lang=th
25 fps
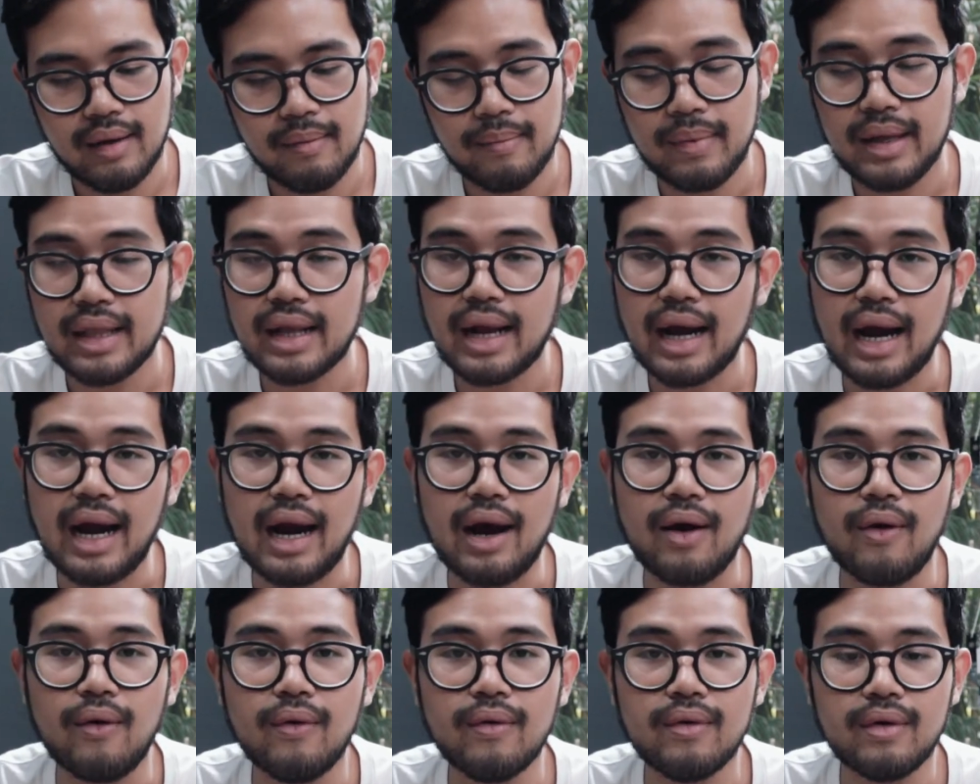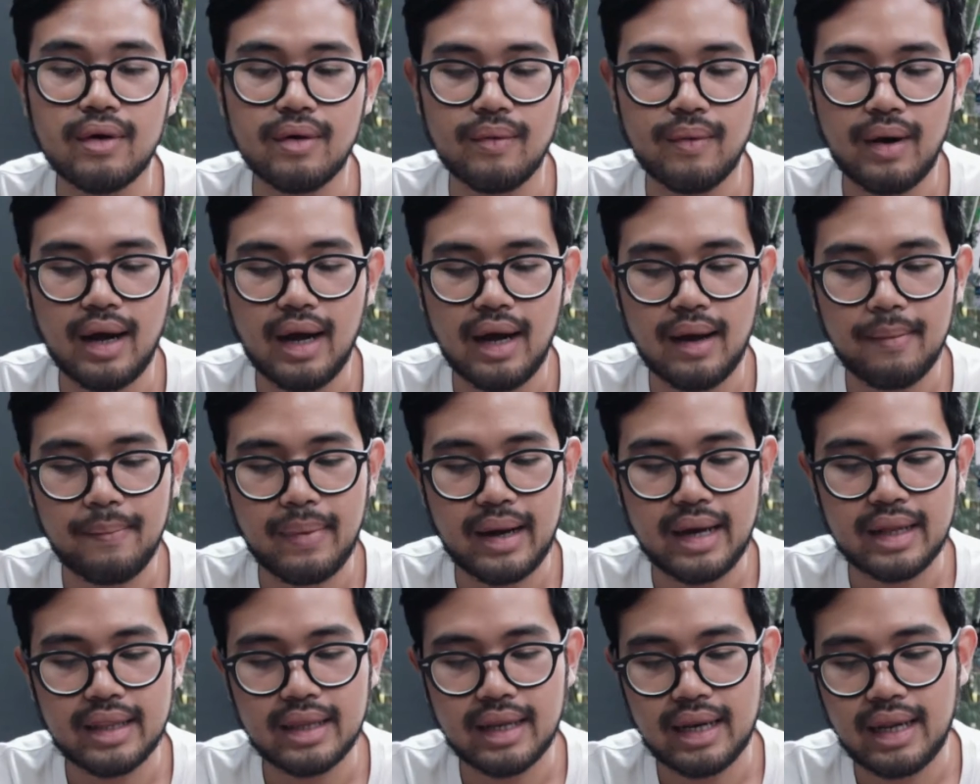ปีนเขาหรือว่า
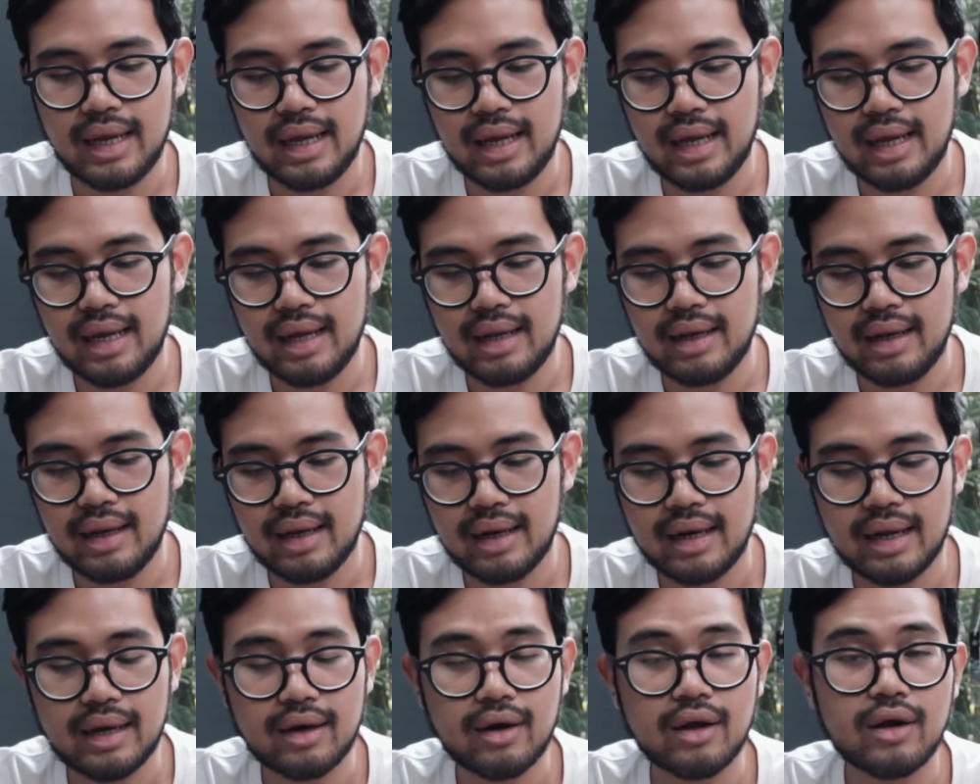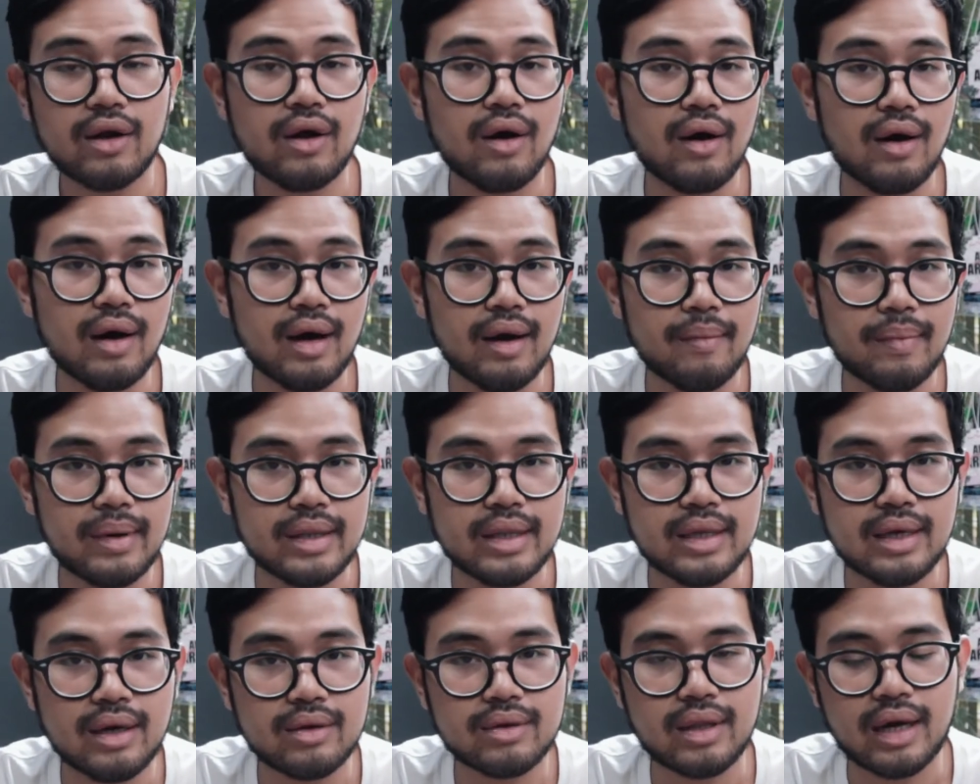ไปทะเลเล็กๆน้อย ๆ ไป
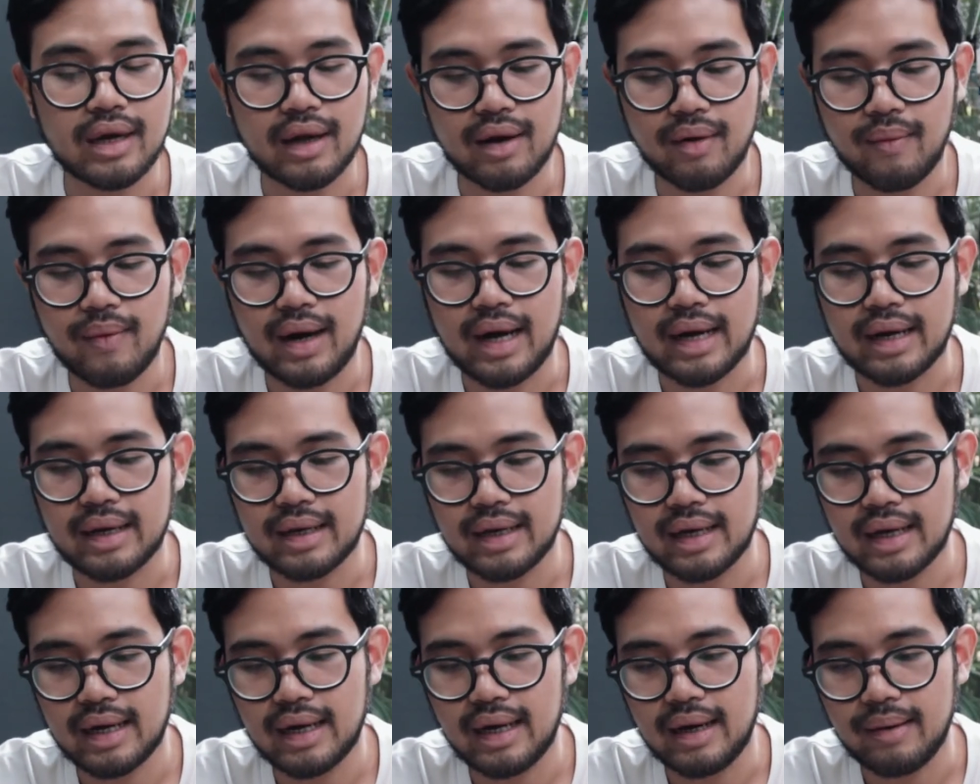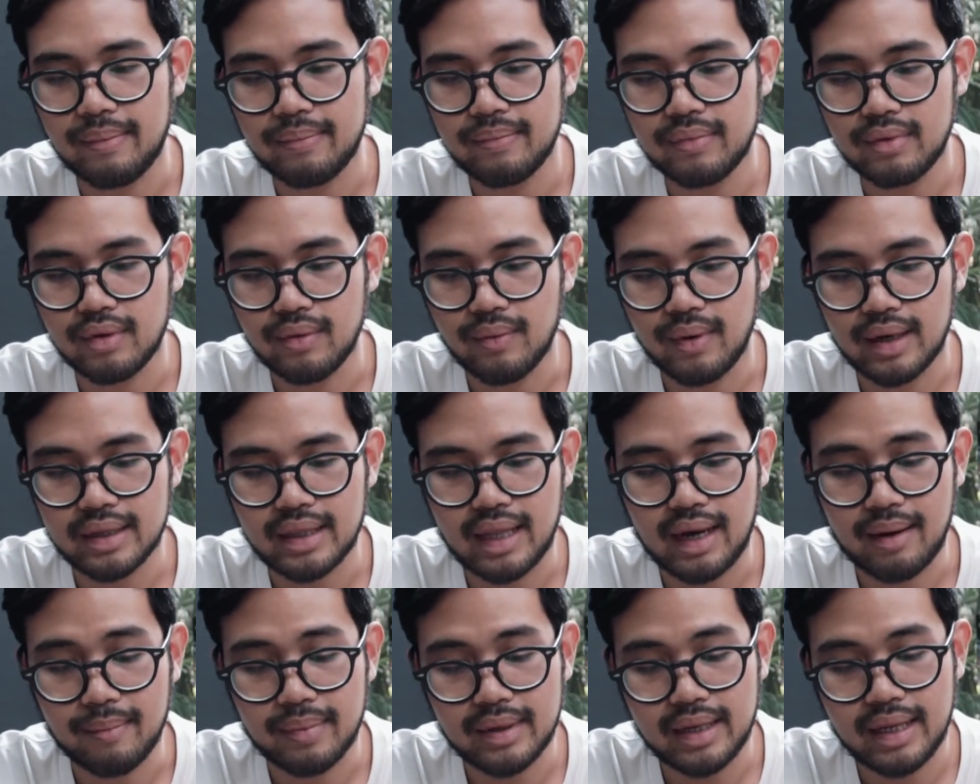เที่ยวต่างจังหวัดนะครับ หรือว่า
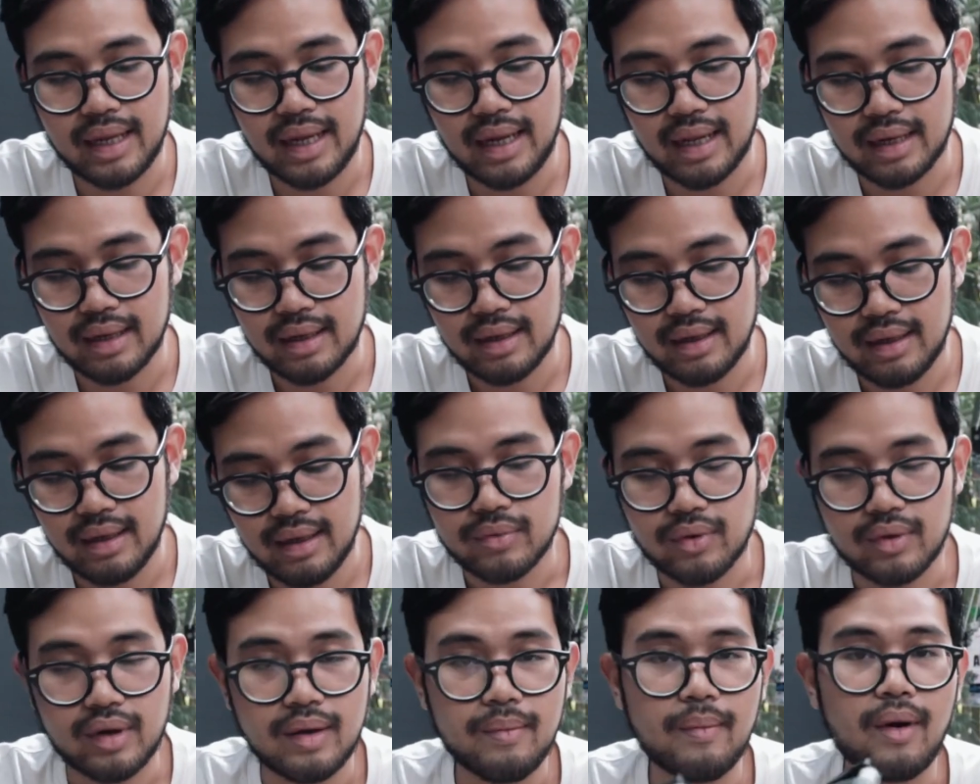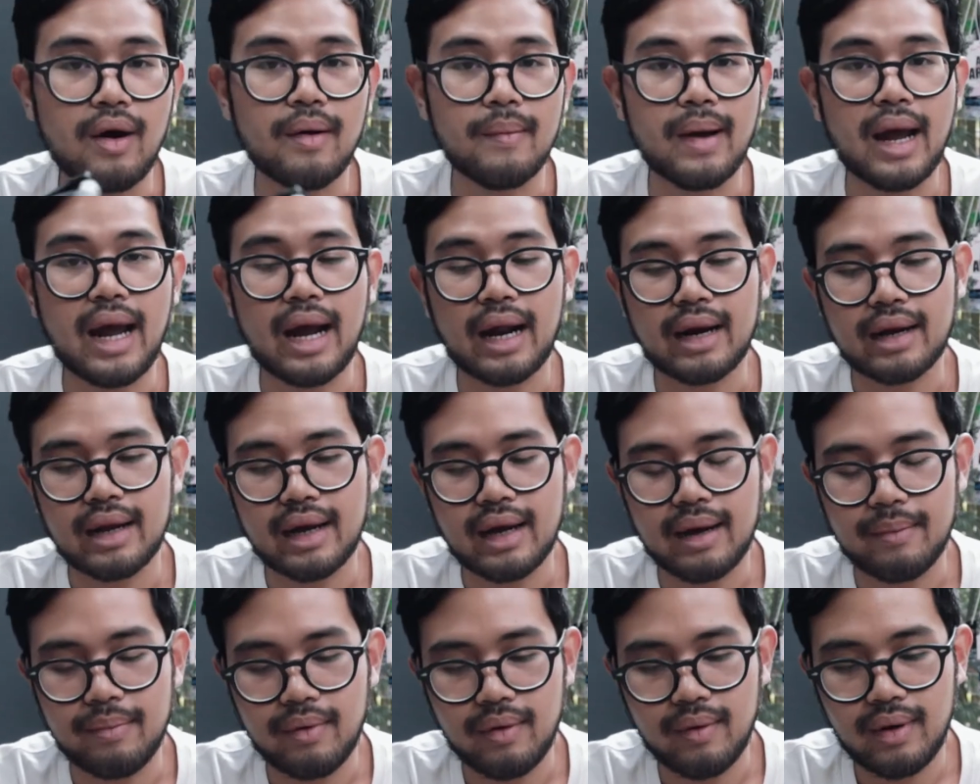ต่างประเทศตัวนี้เหมาะมาก
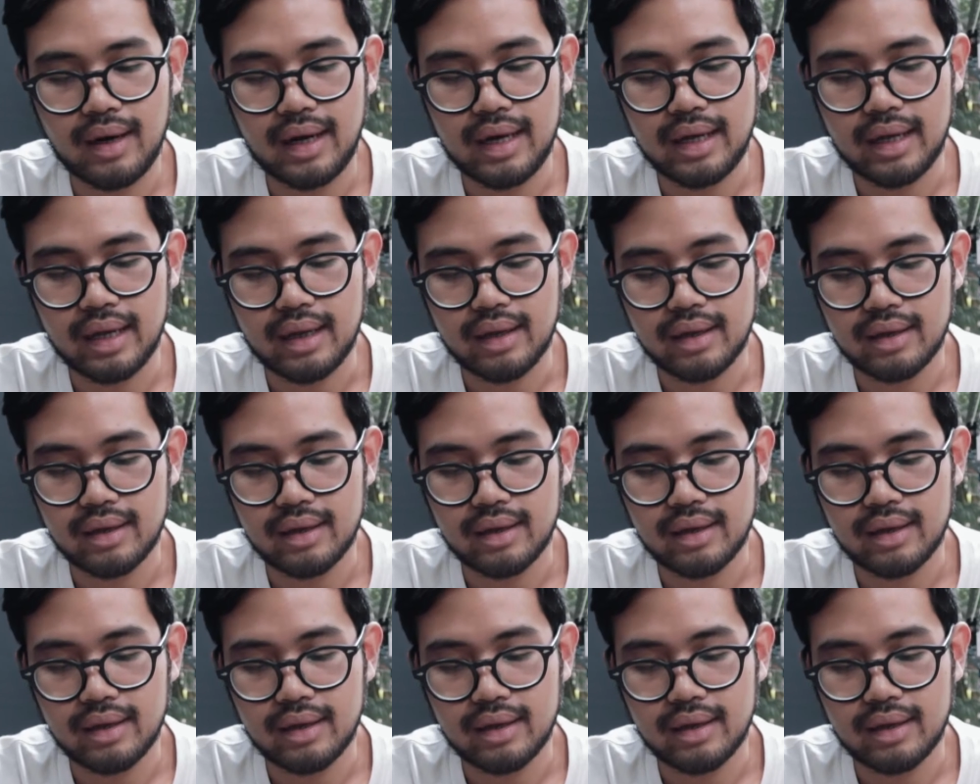นะครับ เพราะว่า